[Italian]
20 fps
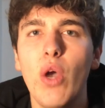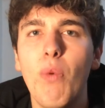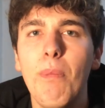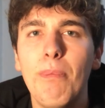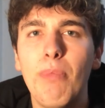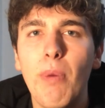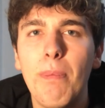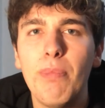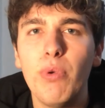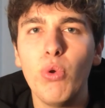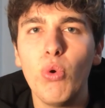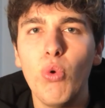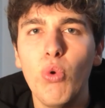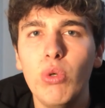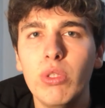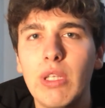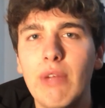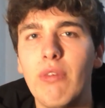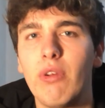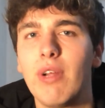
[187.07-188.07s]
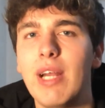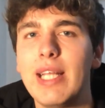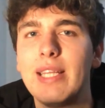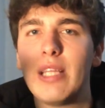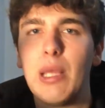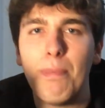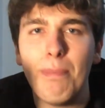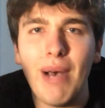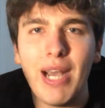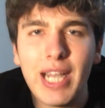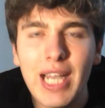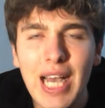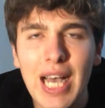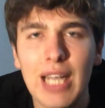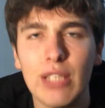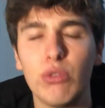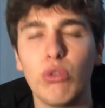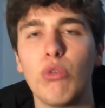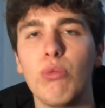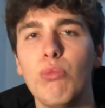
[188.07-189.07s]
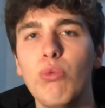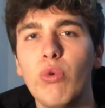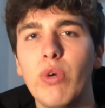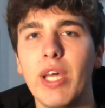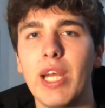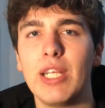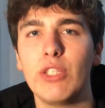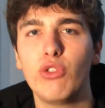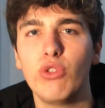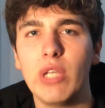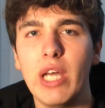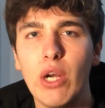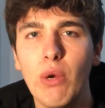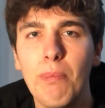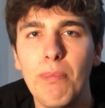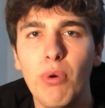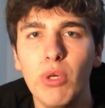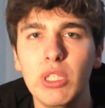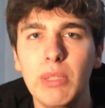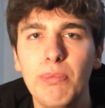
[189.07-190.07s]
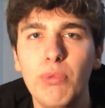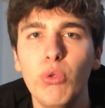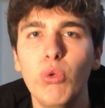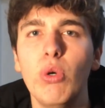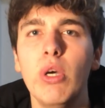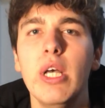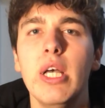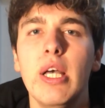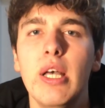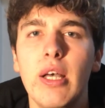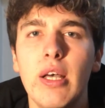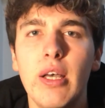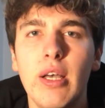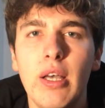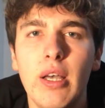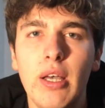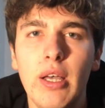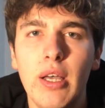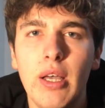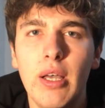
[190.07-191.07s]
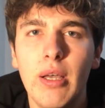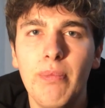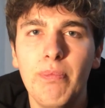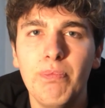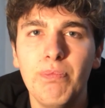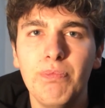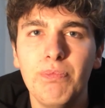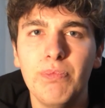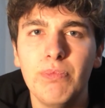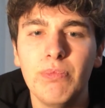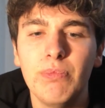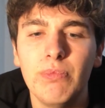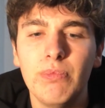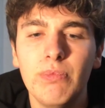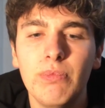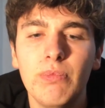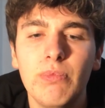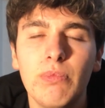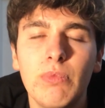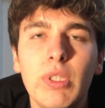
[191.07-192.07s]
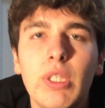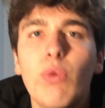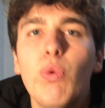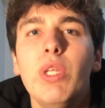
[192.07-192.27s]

un po' più tra virgolette pacato, comunque ragionare un po' di più ehm,